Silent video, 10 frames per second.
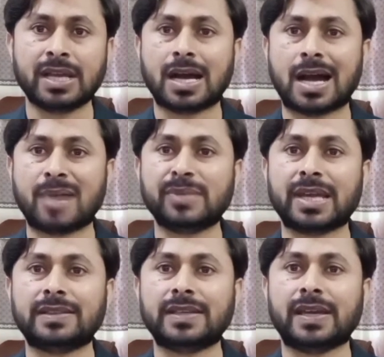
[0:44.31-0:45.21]
हम
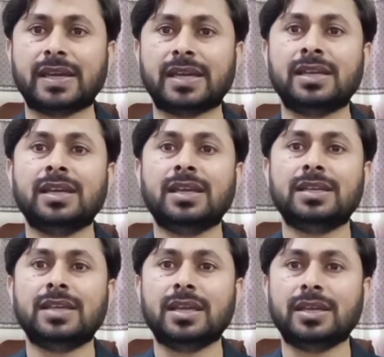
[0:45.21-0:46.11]
कहते हैं
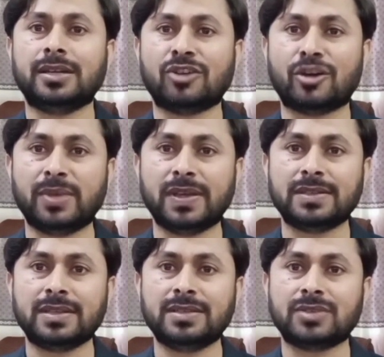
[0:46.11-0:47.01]
कि
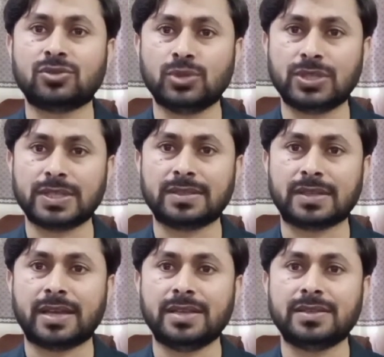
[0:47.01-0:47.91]
इकोनॉमिक्स इज अ सोशल
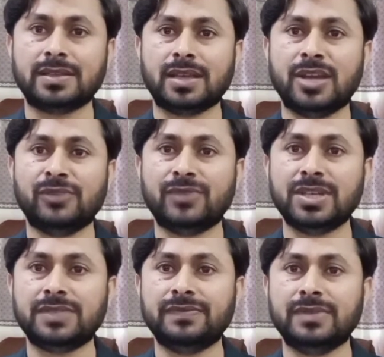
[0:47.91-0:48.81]
साइंस इन
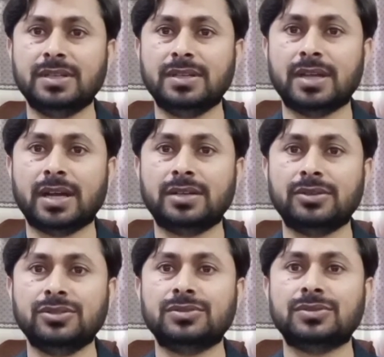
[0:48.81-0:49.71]
विच वी लर्न
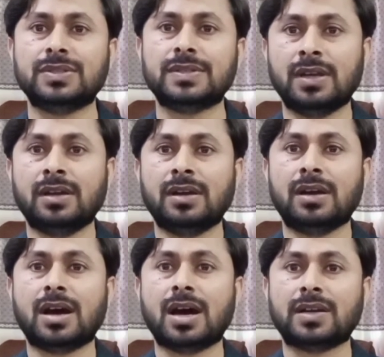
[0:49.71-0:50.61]
टू यूज
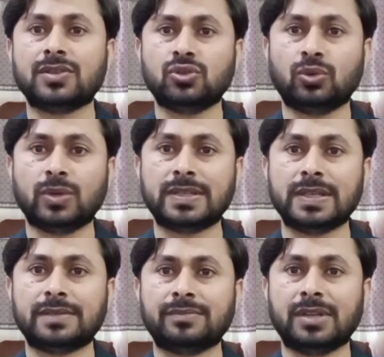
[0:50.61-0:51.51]
आर
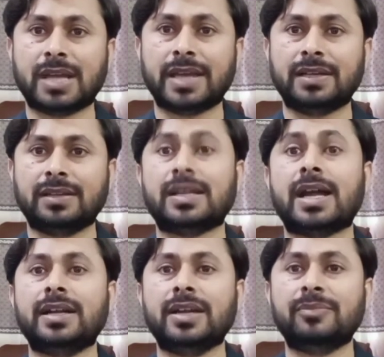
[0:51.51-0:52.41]
रिसोर्सेज लाइक
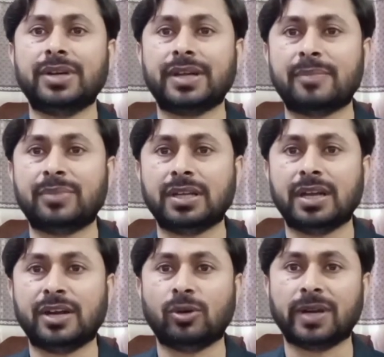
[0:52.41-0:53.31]
लैंड लेबर
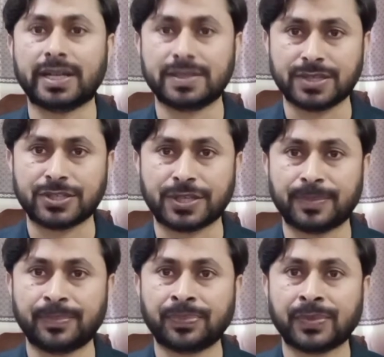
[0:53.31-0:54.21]
कैपिटल एंड
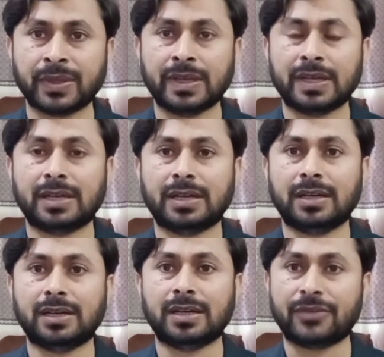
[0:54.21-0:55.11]
ऑर्गेनाइजेशन
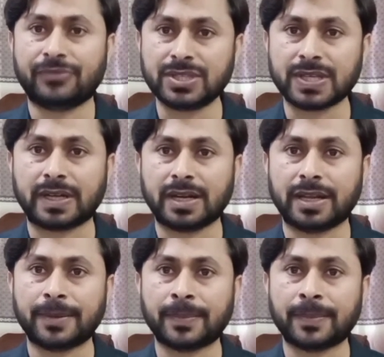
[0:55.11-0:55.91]
एफिशिएंटली